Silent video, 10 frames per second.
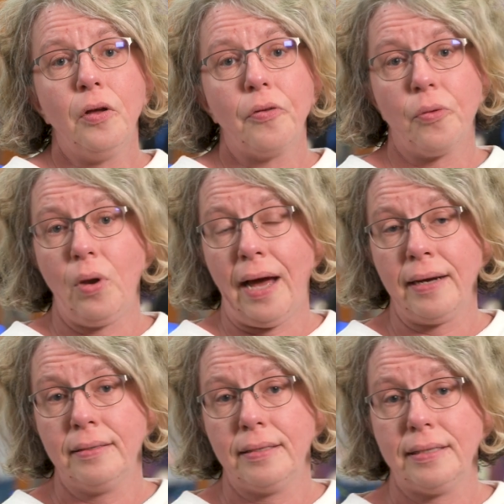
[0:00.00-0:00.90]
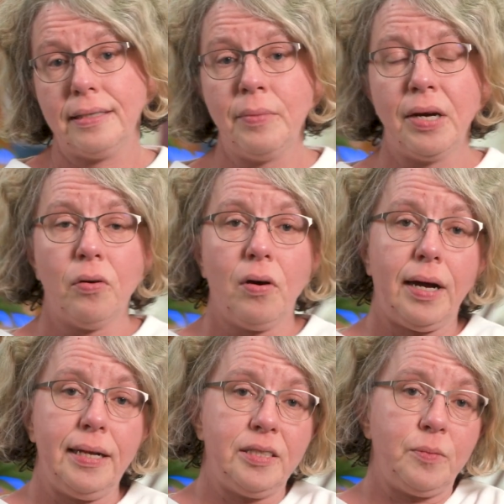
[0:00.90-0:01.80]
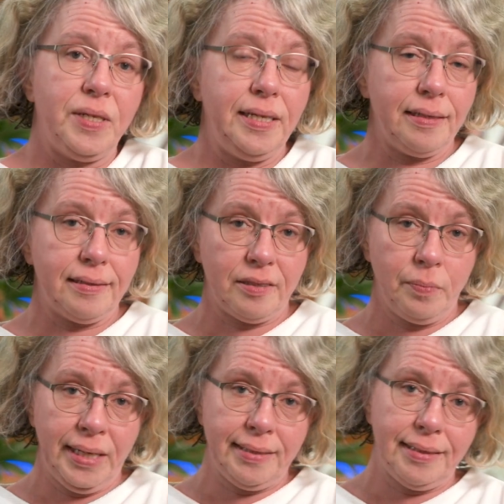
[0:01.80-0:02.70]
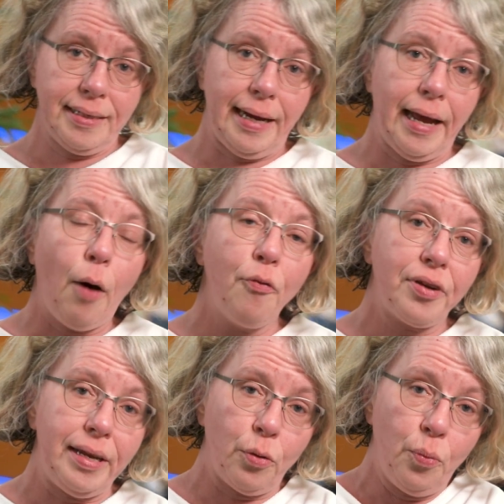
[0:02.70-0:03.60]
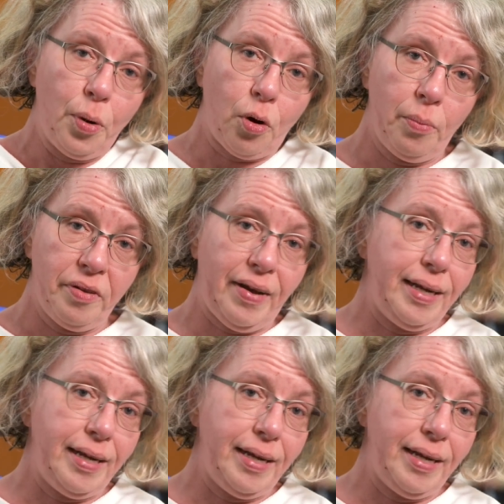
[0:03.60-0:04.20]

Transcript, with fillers: solange ich immer noch als behindertes Mädchen keine Aufklärung bekomme,